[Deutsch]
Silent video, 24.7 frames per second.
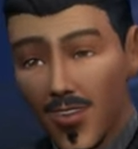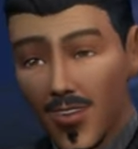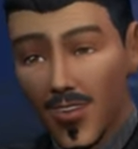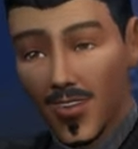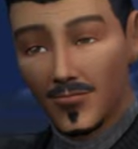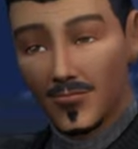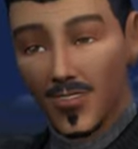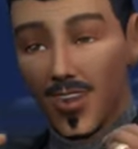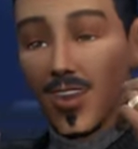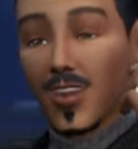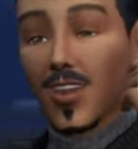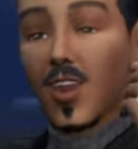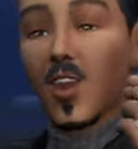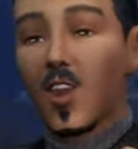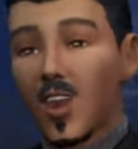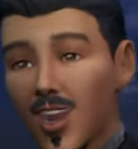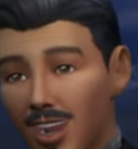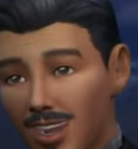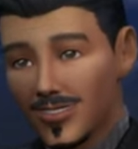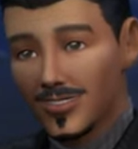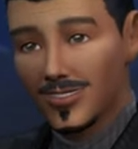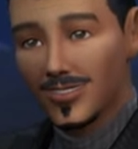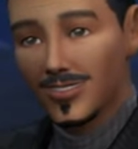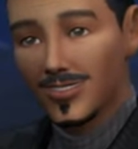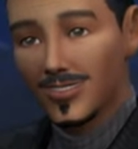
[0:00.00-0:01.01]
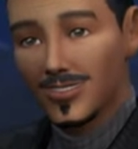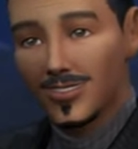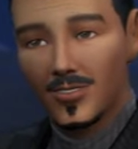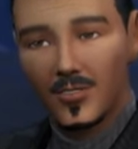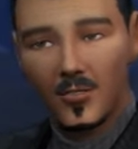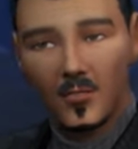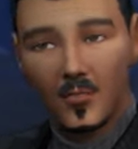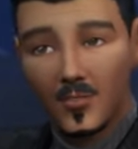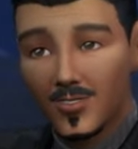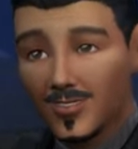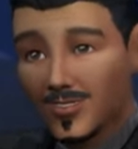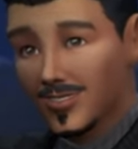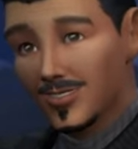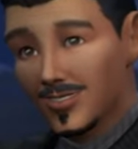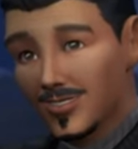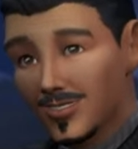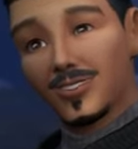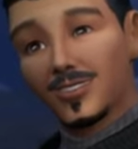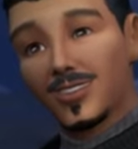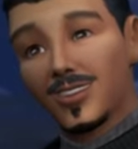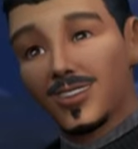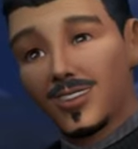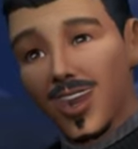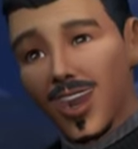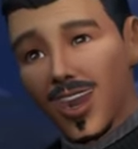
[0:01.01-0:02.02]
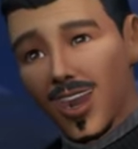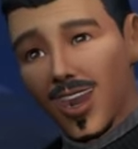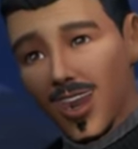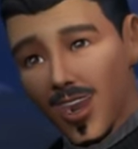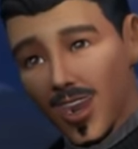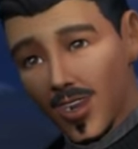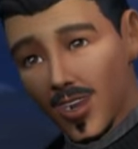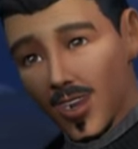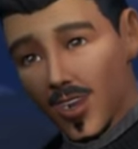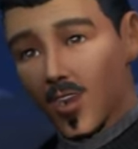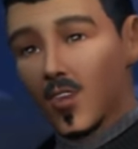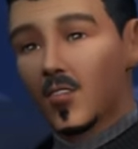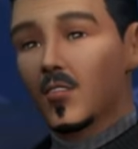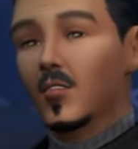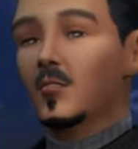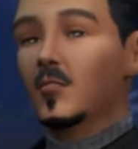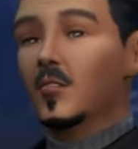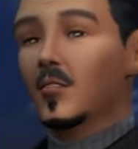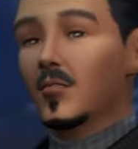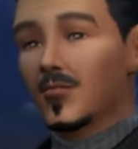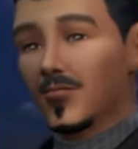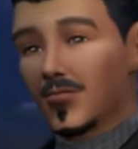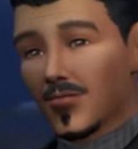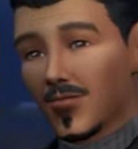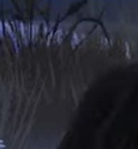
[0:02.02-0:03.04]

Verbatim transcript: finden. Es ist schwieriger als gedacht.